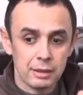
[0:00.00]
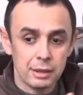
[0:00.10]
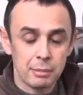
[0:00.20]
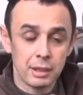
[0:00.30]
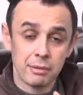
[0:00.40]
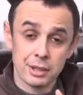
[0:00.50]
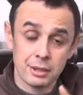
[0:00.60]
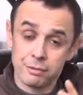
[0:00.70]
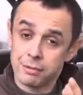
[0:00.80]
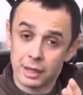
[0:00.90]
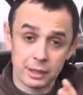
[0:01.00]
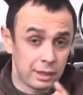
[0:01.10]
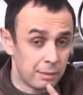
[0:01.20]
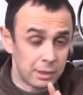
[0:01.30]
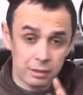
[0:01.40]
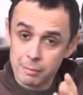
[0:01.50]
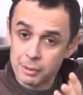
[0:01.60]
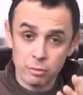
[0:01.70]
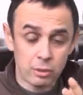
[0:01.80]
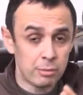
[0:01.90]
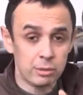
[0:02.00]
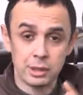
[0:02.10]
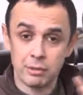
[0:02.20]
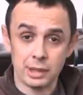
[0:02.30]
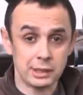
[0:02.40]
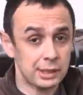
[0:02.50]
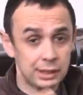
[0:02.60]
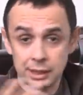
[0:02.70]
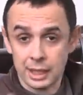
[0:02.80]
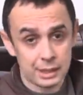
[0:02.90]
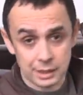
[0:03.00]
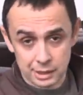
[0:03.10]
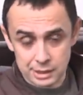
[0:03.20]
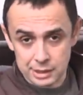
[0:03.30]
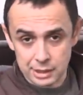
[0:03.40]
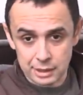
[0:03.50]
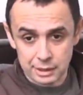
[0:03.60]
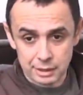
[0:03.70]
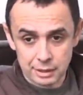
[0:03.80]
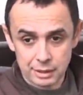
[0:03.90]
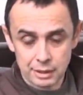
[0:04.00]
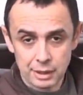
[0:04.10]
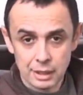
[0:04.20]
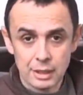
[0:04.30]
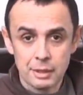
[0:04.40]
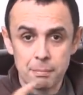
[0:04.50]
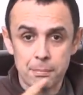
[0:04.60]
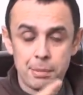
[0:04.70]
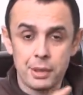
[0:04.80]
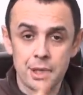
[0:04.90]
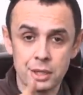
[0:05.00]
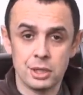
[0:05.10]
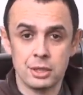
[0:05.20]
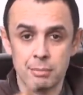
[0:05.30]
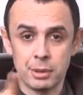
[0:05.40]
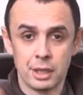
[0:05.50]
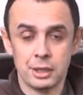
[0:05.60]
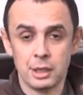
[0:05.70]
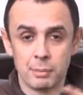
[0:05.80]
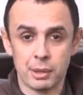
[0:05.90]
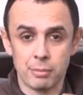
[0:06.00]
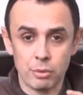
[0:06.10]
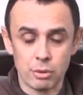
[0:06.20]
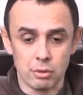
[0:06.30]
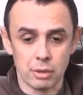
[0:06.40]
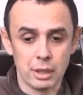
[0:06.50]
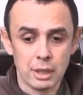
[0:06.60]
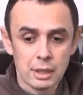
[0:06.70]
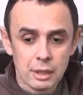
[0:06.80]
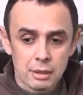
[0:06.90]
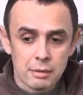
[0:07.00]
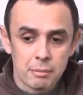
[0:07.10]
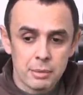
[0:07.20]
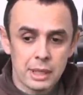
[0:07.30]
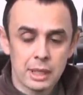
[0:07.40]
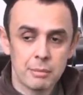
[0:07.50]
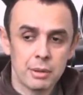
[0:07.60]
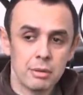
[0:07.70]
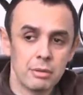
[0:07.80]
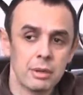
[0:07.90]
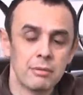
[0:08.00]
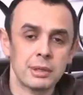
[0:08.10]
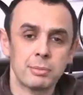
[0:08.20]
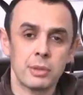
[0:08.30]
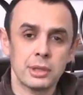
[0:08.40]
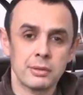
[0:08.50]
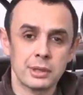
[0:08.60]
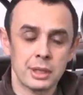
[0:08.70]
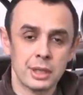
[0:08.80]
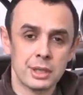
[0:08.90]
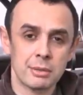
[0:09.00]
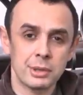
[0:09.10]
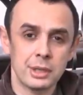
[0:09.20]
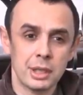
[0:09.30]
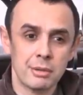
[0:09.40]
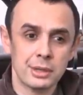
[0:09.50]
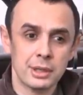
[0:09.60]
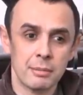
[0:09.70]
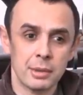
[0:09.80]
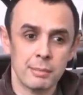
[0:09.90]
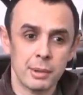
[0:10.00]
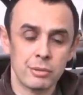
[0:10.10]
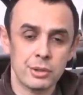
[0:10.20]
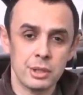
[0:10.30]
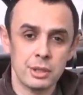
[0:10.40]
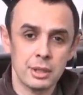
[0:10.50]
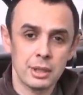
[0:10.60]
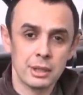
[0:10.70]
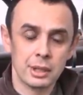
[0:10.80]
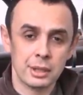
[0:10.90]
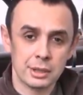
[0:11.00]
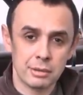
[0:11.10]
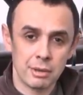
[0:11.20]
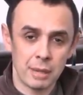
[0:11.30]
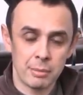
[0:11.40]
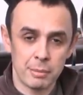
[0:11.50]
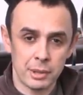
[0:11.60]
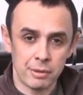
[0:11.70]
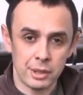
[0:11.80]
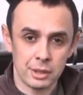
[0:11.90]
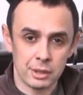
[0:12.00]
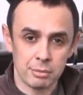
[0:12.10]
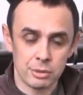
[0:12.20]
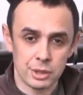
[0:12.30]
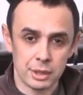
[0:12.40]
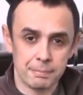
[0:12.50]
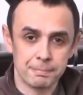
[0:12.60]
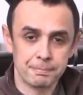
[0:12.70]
немаловажным фактором этого подбора будет являться цена этих изделий. Прежде чем переходить к подбору, мы рекомендуем воспользоваться нашим сервисом и получить так называемый предварительный бюджет.